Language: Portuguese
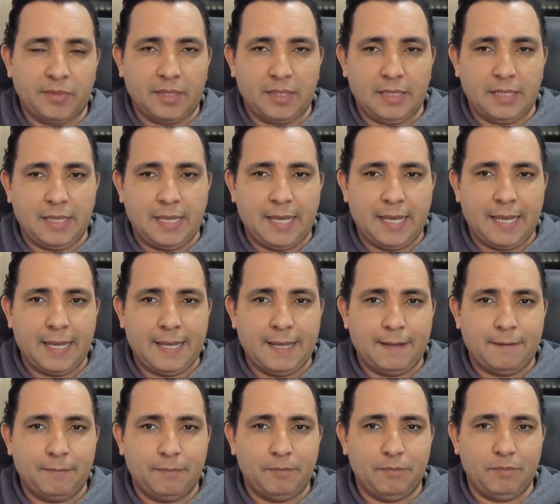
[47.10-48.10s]

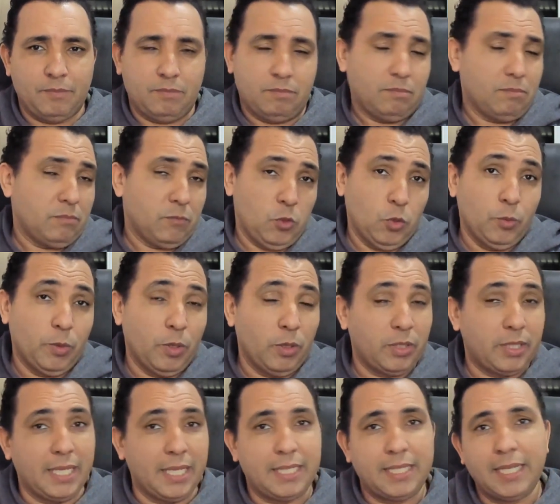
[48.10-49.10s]
é, no meu
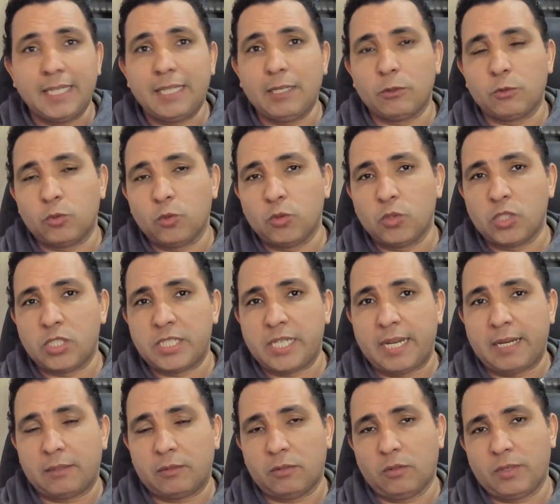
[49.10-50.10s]
entender, deu tudo certo.